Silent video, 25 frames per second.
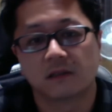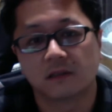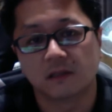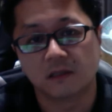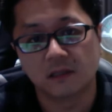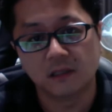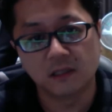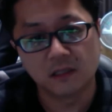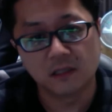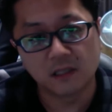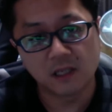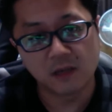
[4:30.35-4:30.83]

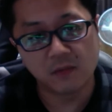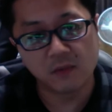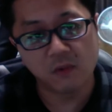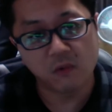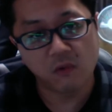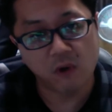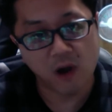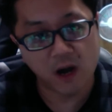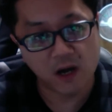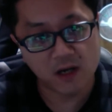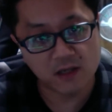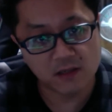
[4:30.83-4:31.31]
いっかいめ
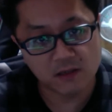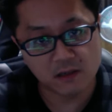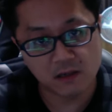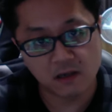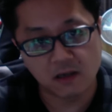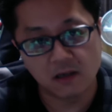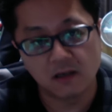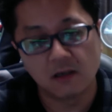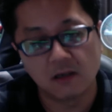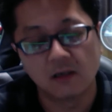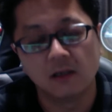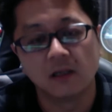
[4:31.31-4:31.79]

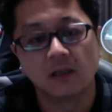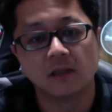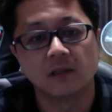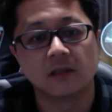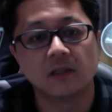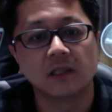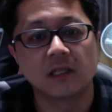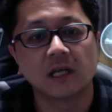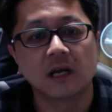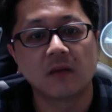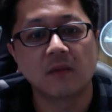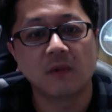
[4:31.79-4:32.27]
ファイザー、に
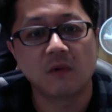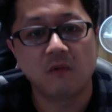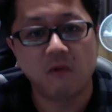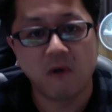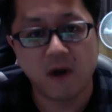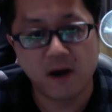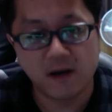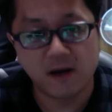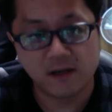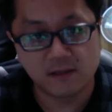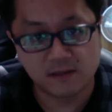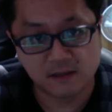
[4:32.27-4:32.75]
かいめ
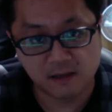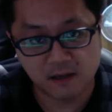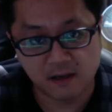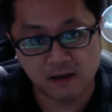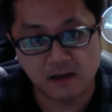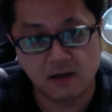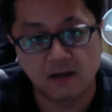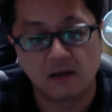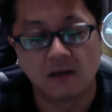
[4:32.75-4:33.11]
ファイザー、